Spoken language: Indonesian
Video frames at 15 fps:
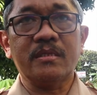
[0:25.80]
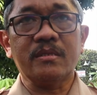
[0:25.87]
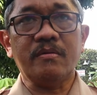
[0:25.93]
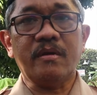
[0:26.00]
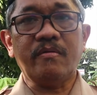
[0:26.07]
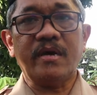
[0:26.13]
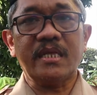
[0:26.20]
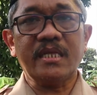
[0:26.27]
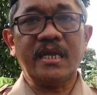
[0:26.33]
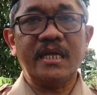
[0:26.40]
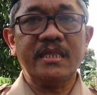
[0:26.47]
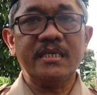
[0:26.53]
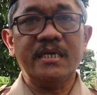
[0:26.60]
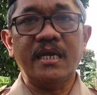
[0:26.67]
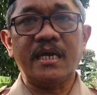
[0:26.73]
Ketua
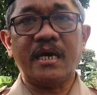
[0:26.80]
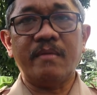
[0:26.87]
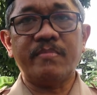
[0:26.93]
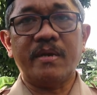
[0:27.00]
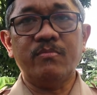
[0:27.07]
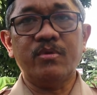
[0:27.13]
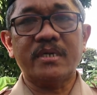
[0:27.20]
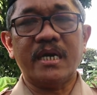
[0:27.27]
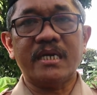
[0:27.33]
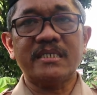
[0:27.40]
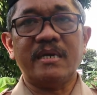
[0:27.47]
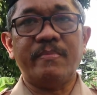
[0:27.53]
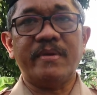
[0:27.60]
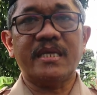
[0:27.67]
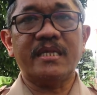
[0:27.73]
Kuartiran Tinggalkan Pramuka
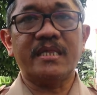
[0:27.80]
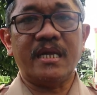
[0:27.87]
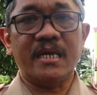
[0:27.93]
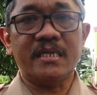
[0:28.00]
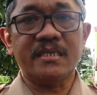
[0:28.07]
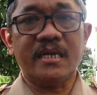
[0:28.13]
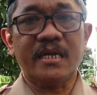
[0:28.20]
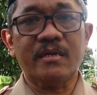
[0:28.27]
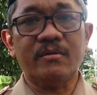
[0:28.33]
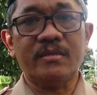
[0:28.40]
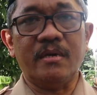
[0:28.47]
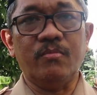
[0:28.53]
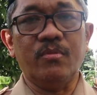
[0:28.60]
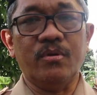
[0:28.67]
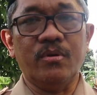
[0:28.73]
Kecamatan Tanah Sareal, Kota